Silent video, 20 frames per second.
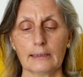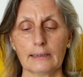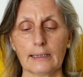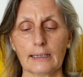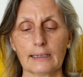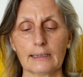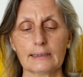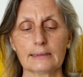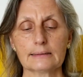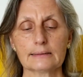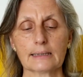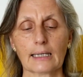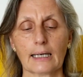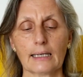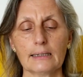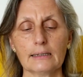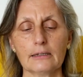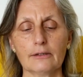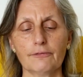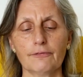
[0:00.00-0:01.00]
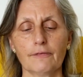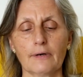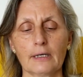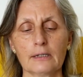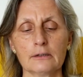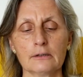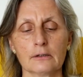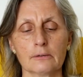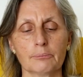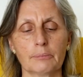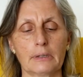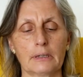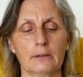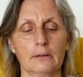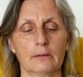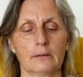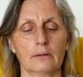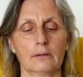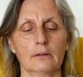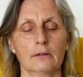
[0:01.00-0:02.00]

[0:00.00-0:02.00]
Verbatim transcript: der ich sein Gefangener bin,